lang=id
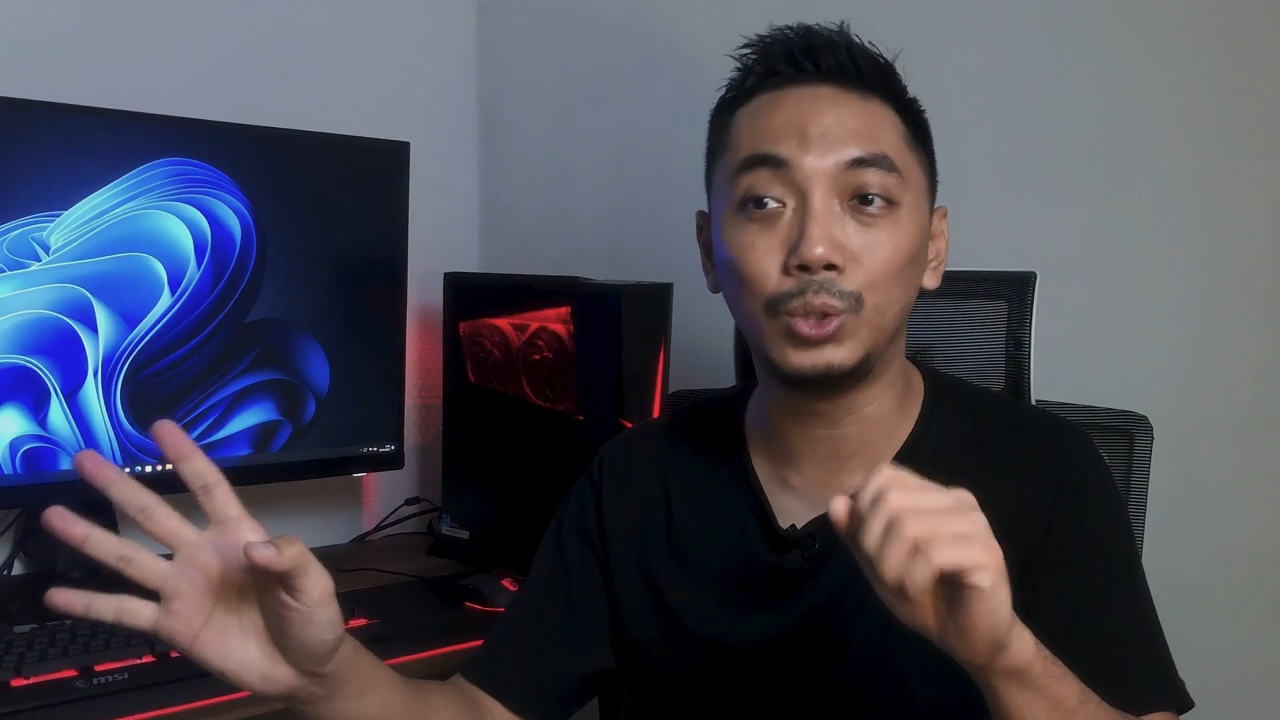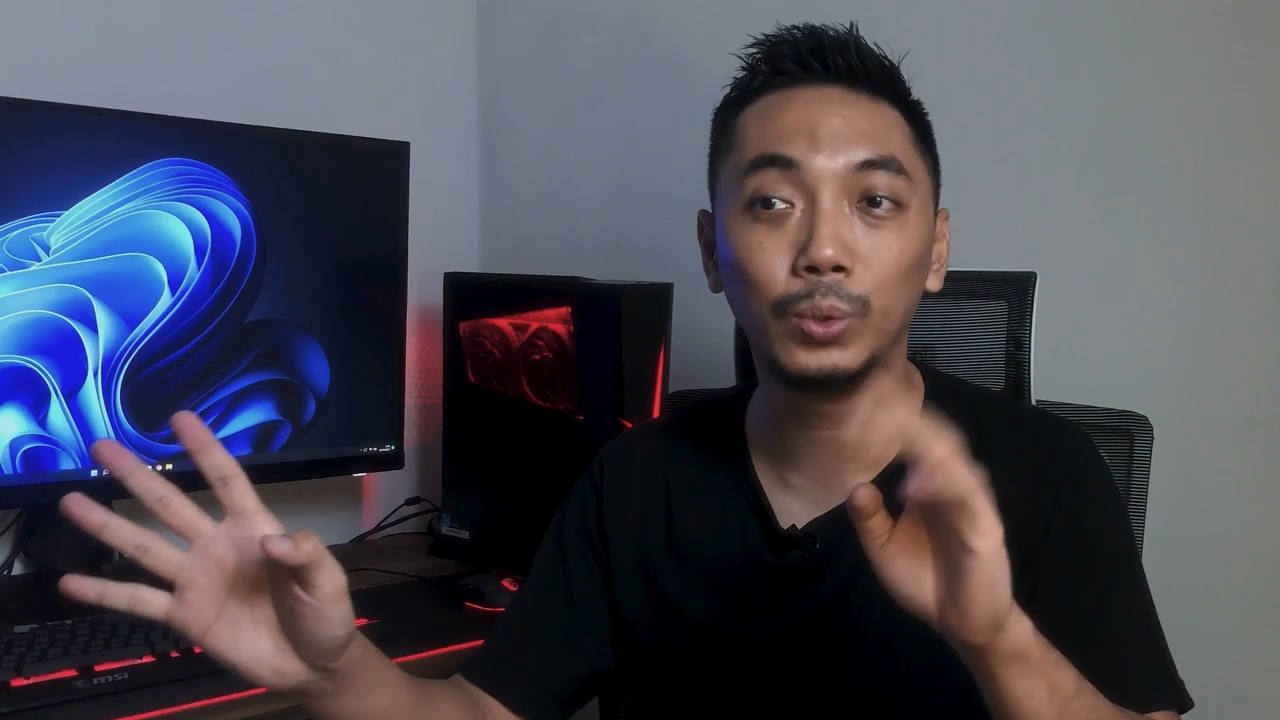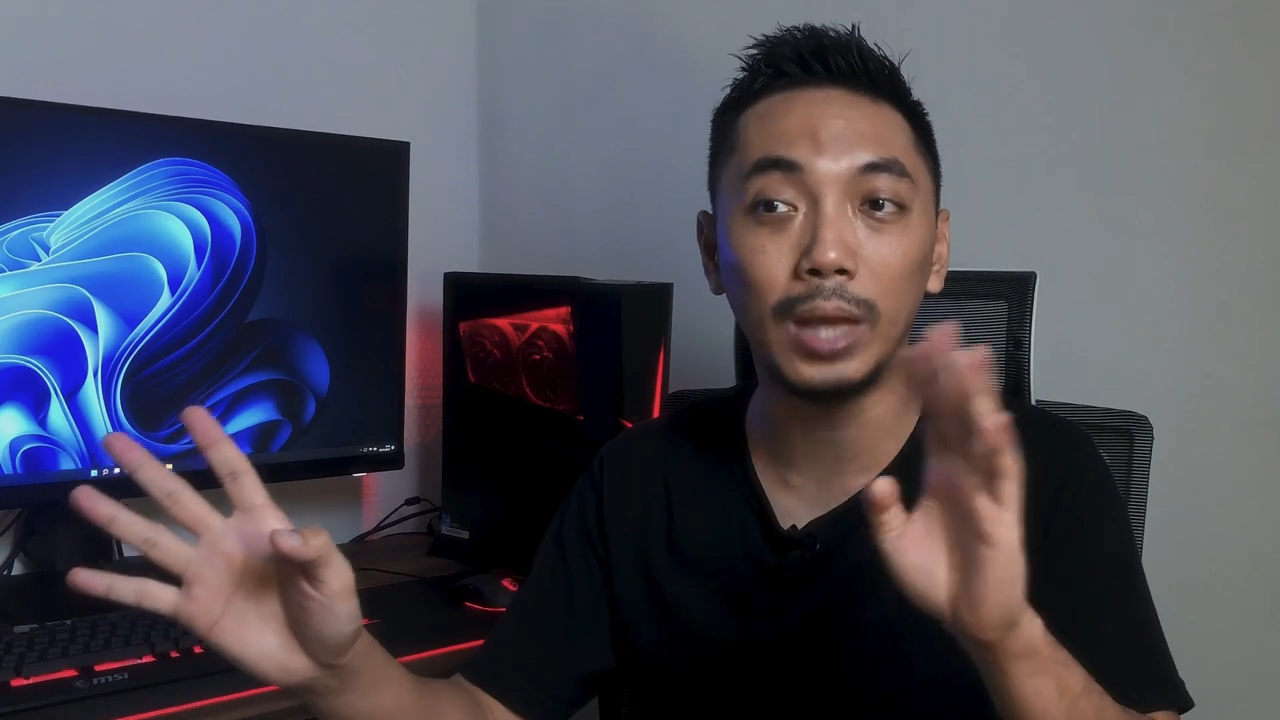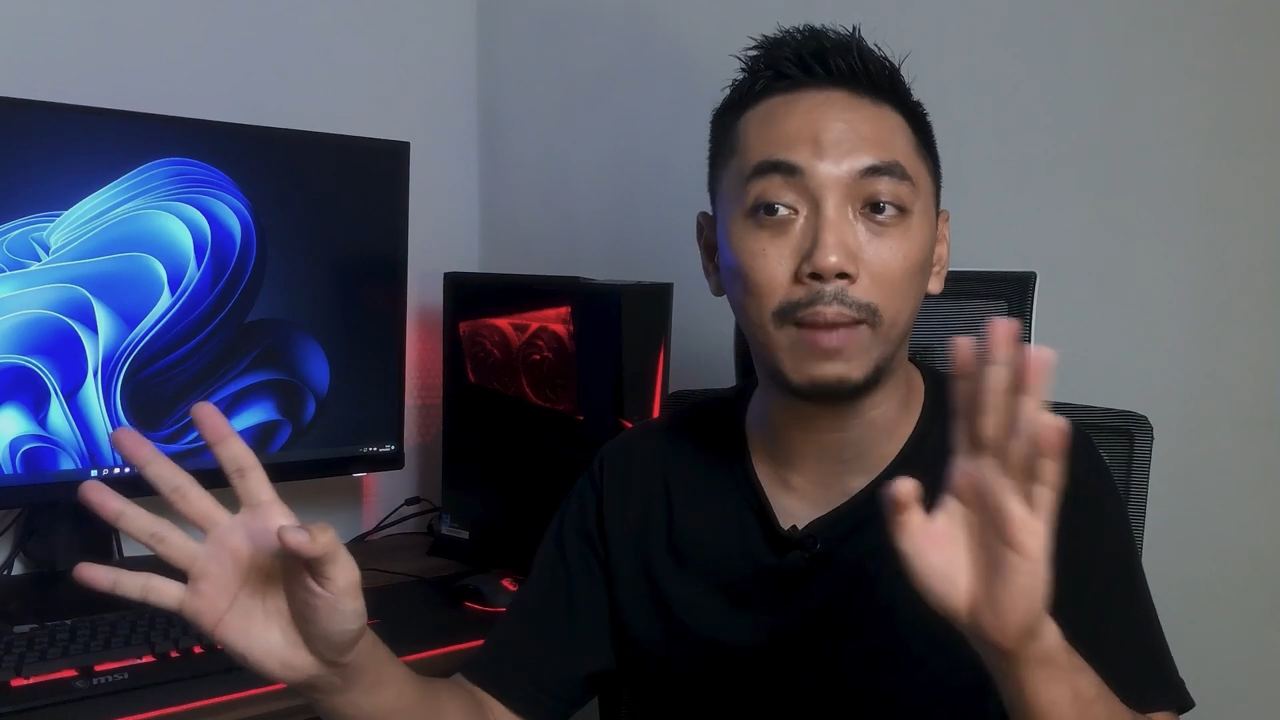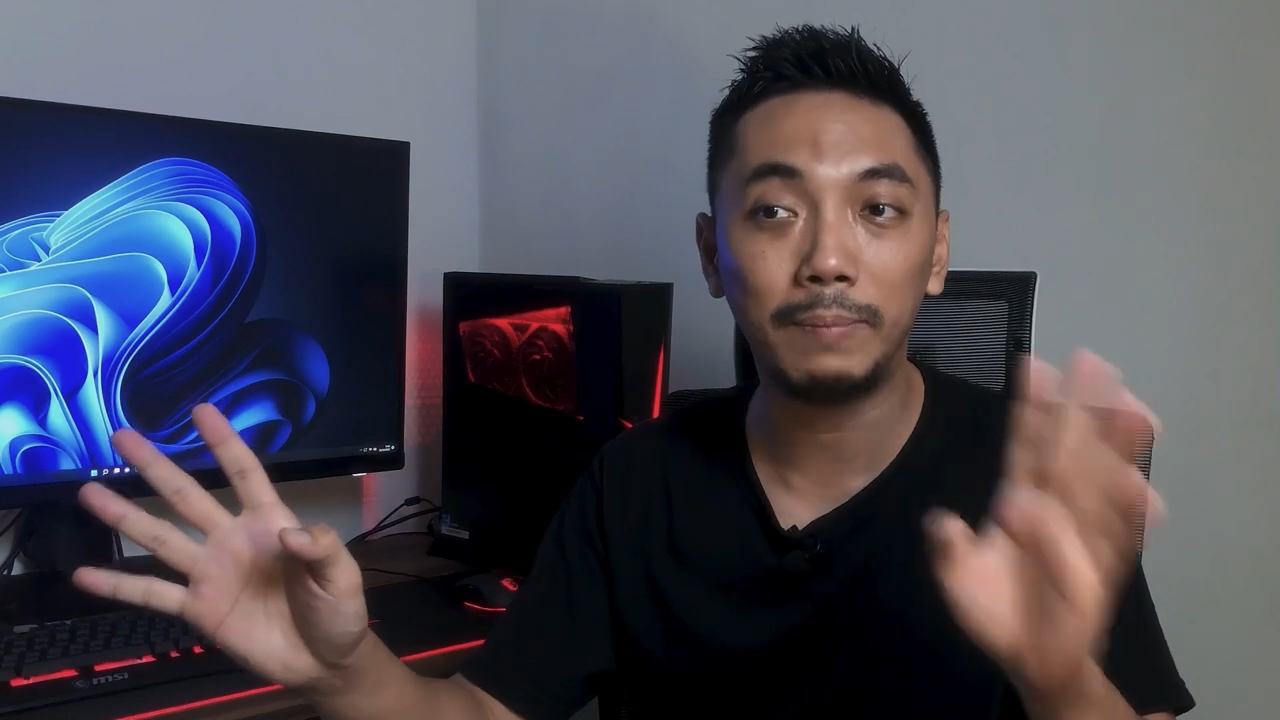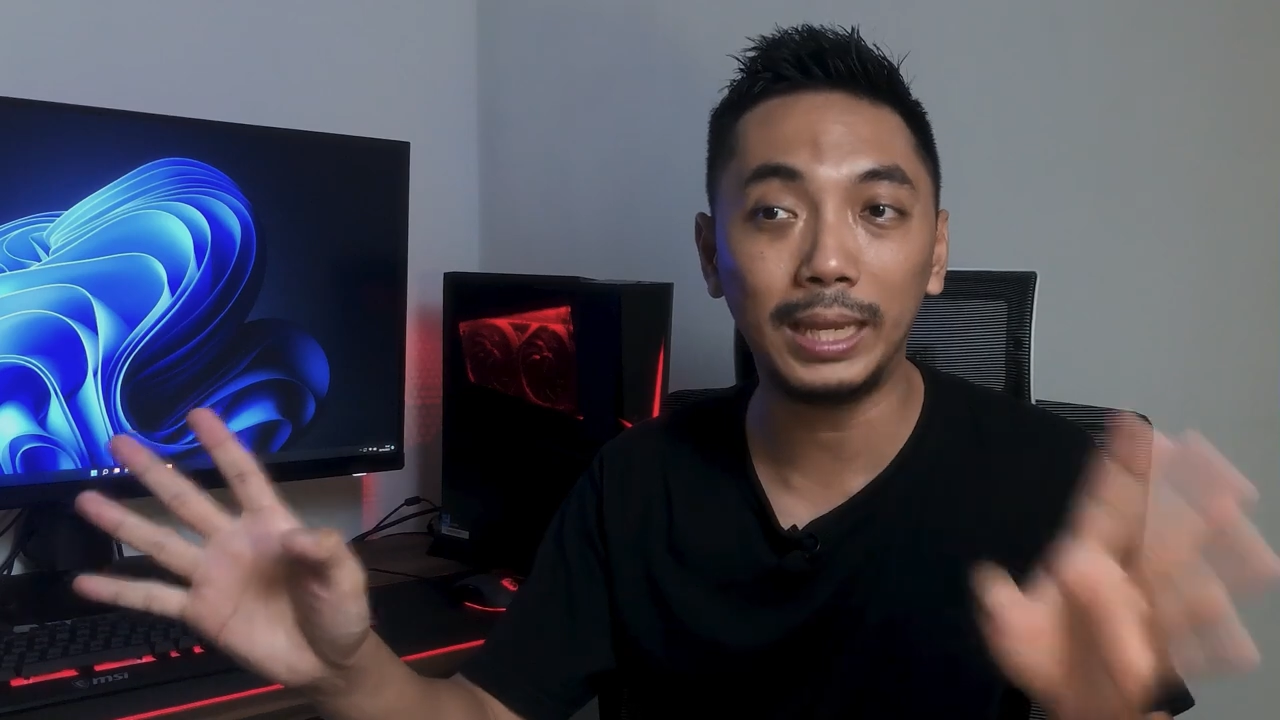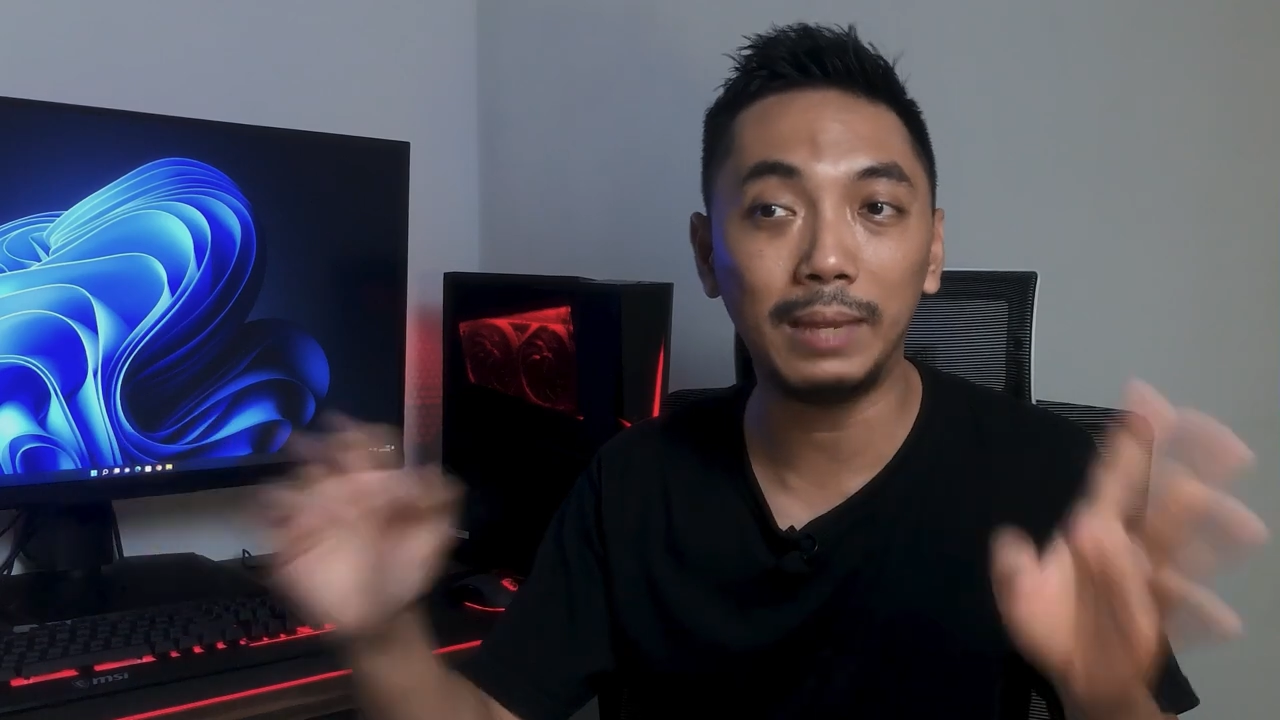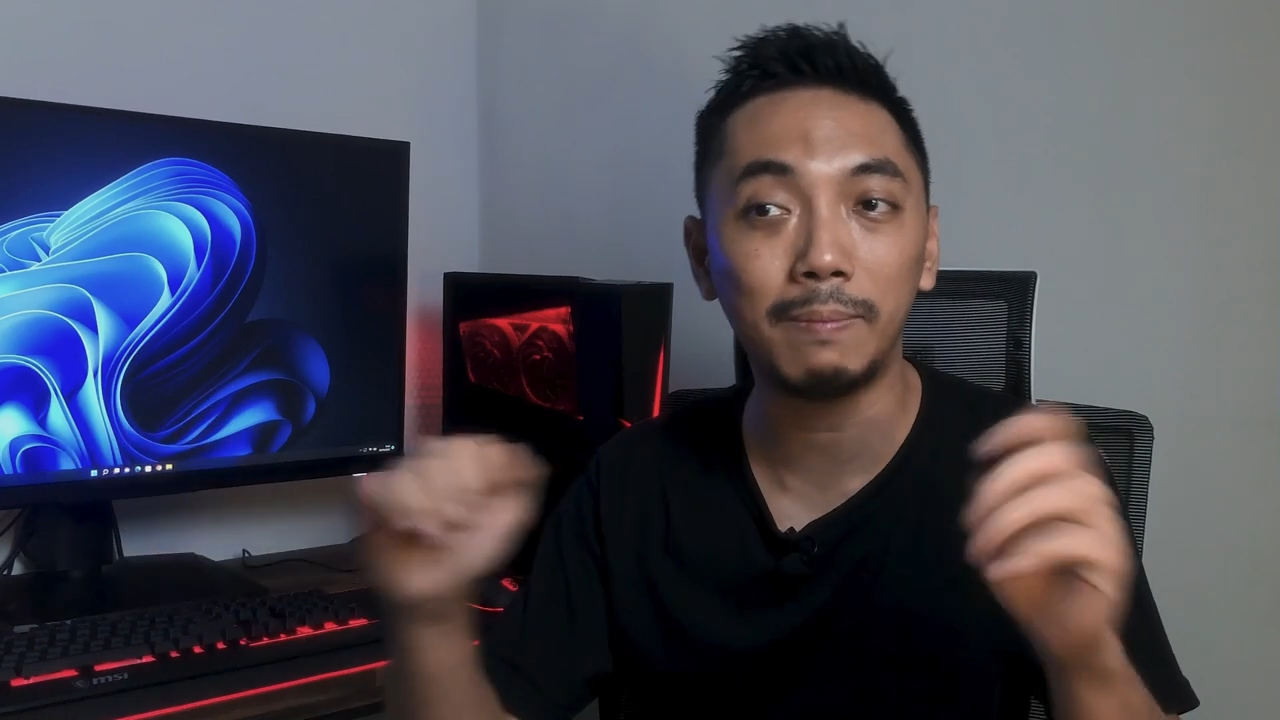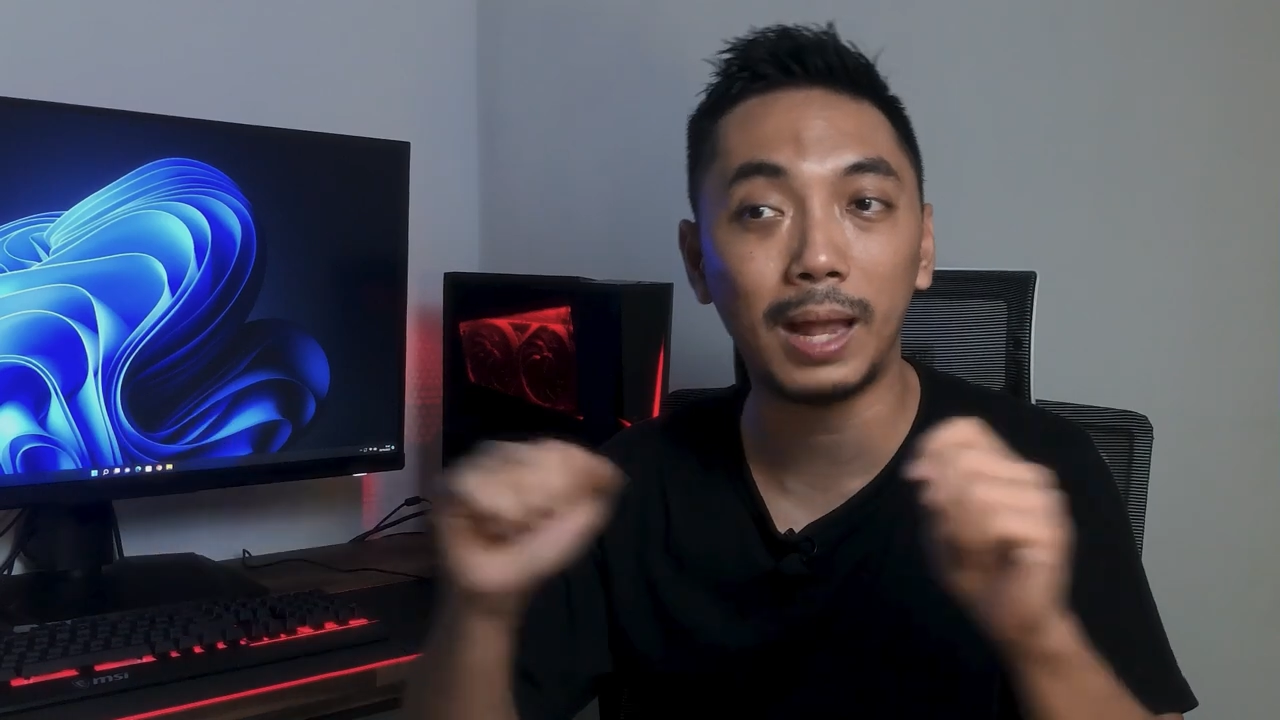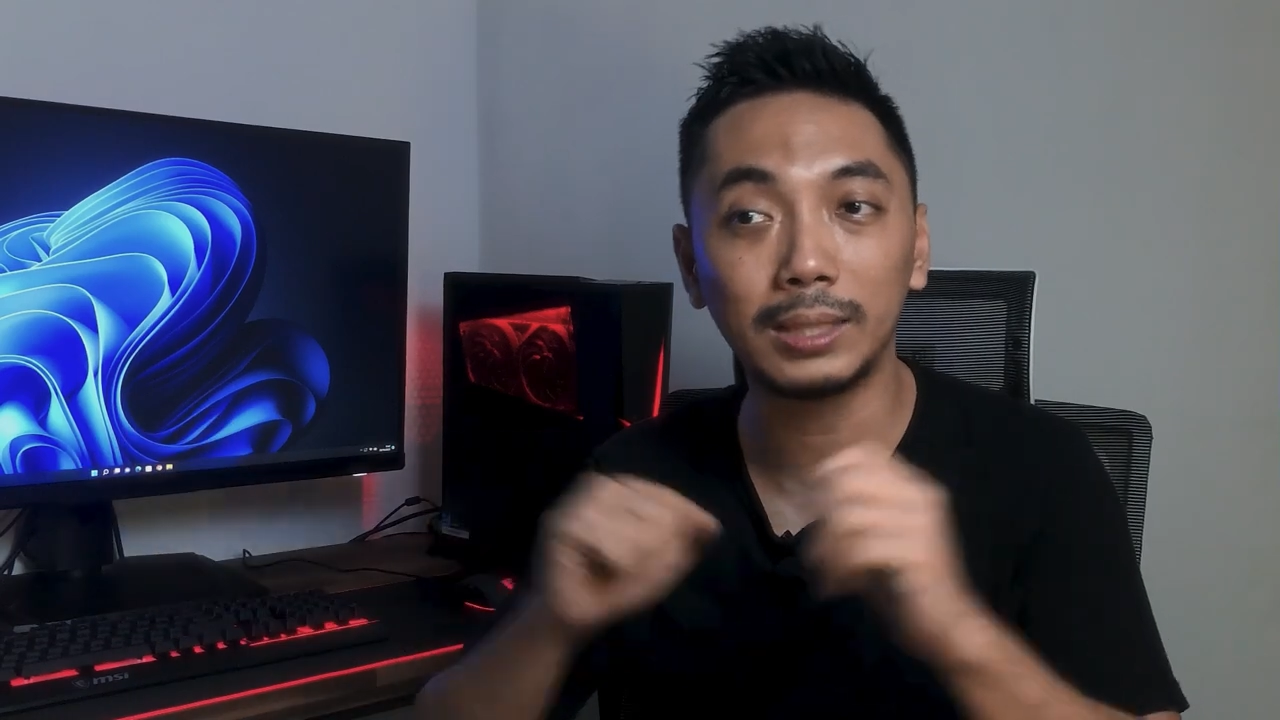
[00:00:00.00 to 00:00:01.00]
juga minimal